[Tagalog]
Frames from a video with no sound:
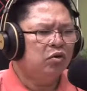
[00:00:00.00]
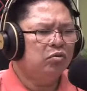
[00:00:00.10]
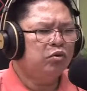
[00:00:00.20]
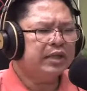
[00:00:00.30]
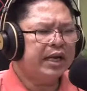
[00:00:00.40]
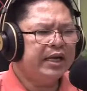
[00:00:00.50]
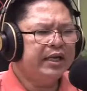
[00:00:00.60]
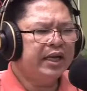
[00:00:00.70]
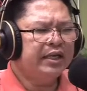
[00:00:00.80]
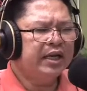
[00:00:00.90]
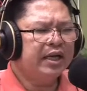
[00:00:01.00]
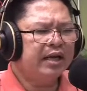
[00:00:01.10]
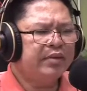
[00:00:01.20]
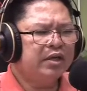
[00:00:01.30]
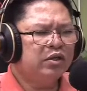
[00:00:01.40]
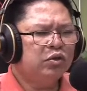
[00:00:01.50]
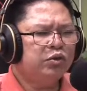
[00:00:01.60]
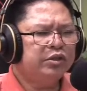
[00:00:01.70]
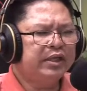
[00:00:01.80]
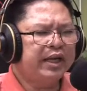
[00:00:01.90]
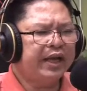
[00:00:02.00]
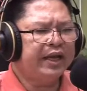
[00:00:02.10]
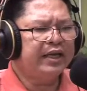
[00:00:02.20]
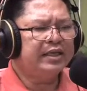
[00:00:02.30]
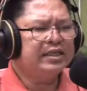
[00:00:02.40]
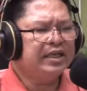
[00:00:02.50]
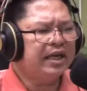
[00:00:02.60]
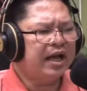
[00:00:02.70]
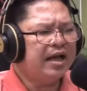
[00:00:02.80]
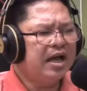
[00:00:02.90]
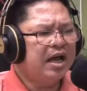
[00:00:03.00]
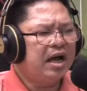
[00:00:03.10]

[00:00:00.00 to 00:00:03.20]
ug mosalig kaniya lamang tungod kay siya